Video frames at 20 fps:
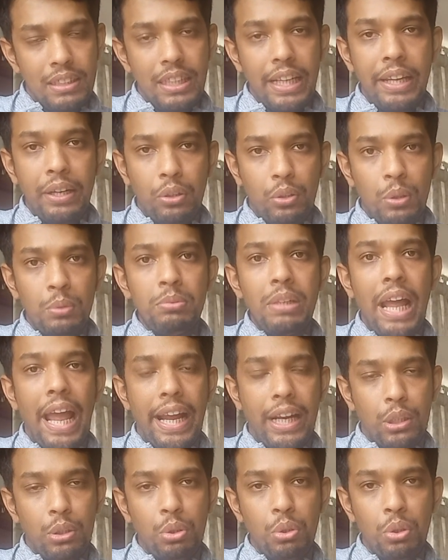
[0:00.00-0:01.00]
এরকম এক
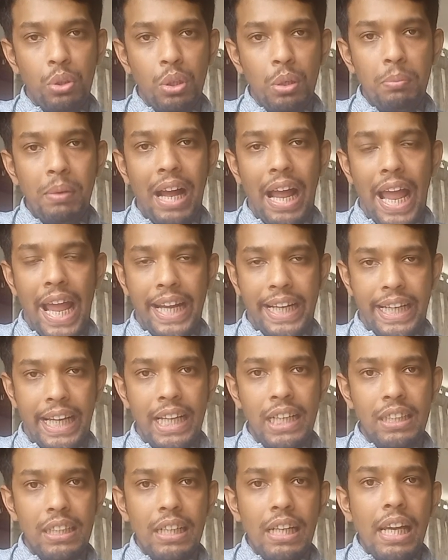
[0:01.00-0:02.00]
শূন্য বা এক এক
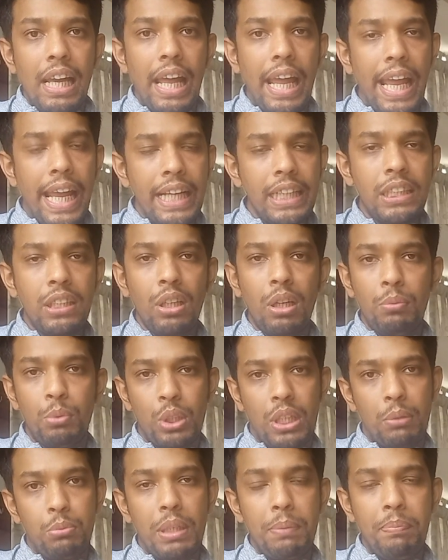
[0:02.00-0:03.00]
এই ছিল
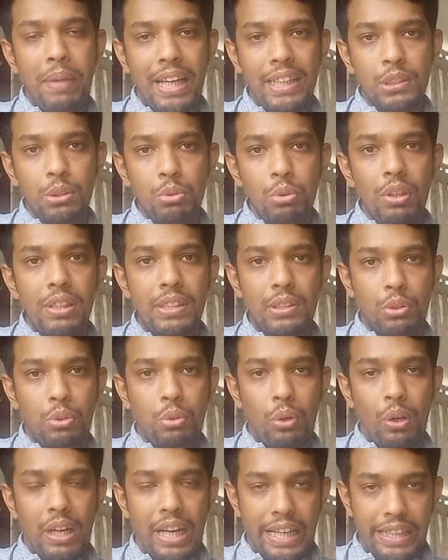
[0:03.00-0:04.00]
মোটামুটি ম্যাচগুলোর
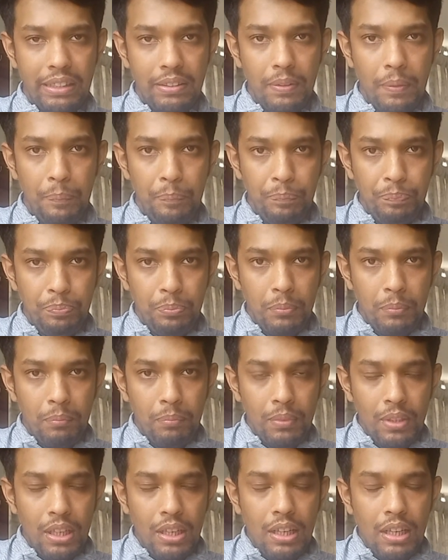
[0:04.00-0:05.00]
স্কোর লাইন
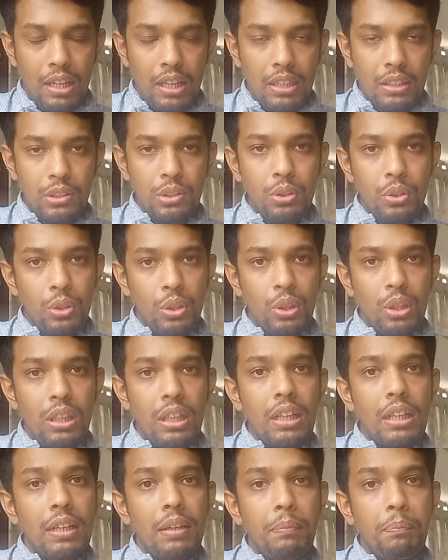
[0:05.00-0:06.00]
সো
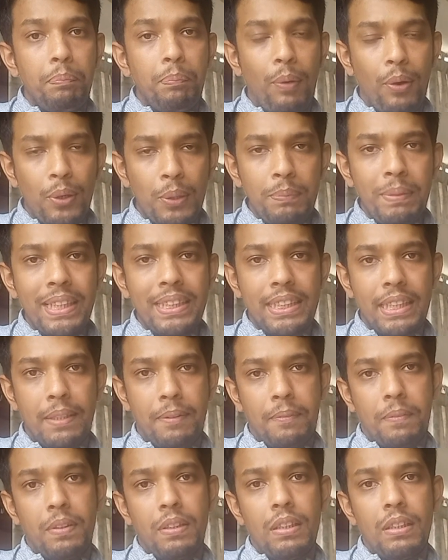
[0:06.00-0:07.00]
বড় ম্যাচের
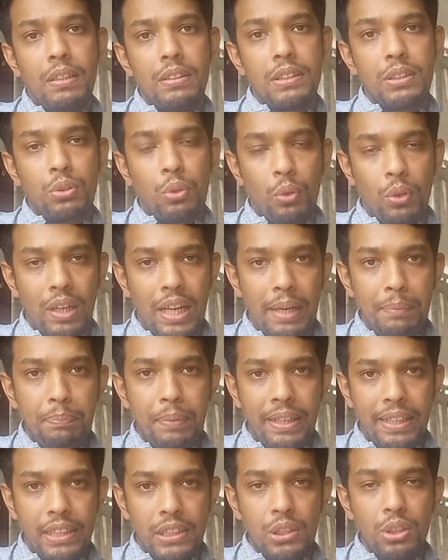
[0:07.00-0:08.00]
স্কোর লাইন
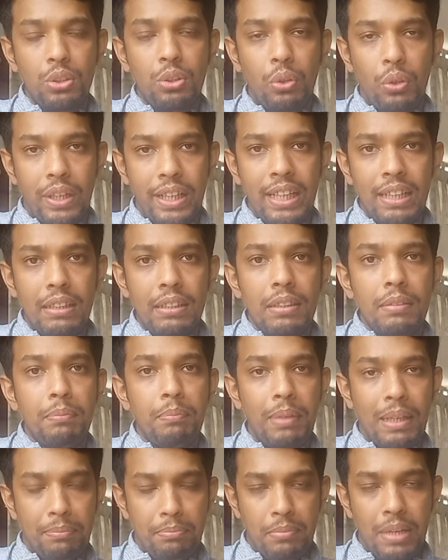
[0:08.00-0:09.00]
প্রেডিকশন করে
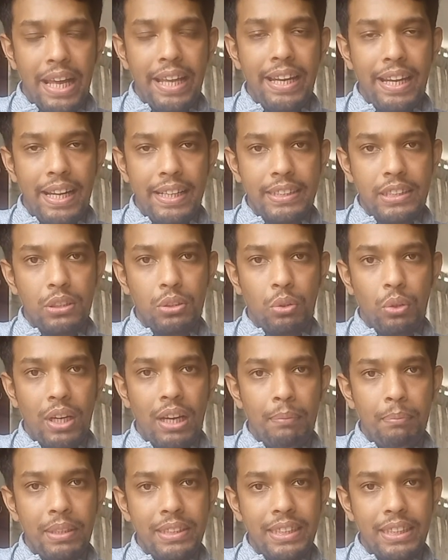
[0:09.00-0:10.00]
বা অ্যানালাইসিস করে
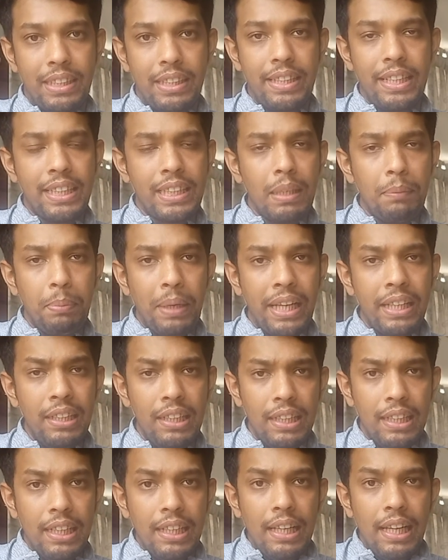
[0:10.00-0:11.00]
আমরা যেটা দেখতে পাই
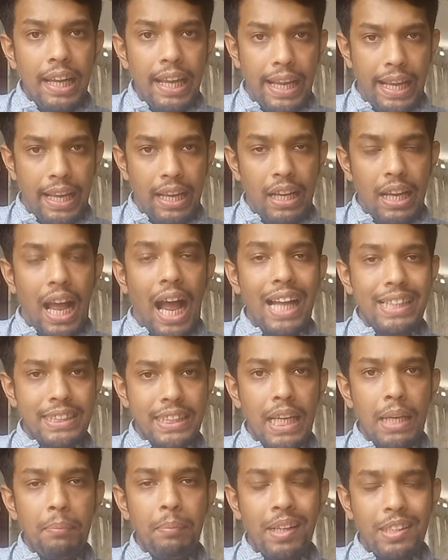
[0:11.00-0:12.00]

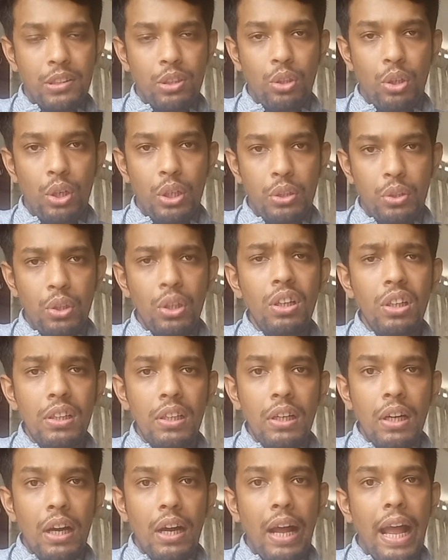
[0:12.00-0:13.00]
আজকের ম্যাচেও হয়তো
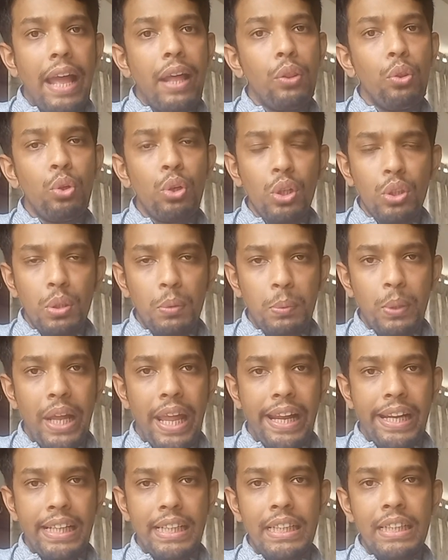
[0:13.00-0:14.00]
ন্যূনতম
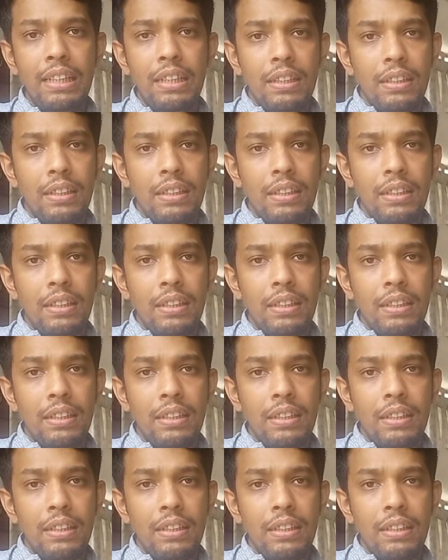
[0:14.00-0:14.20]
একটি